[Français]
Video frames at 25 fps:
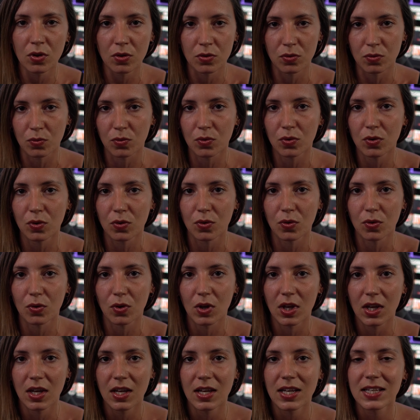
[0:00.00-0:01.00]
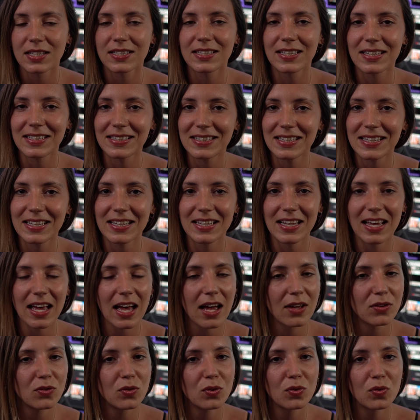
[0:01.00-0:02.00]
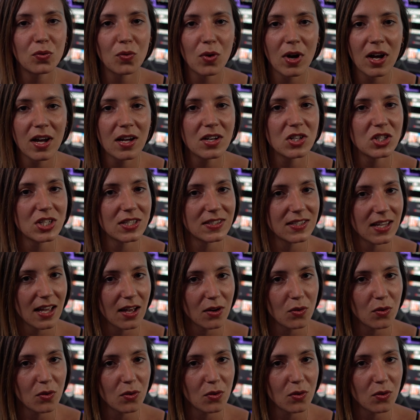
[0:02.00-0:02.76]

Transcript: hein, donc euh, c'était à deux doigts, j'étais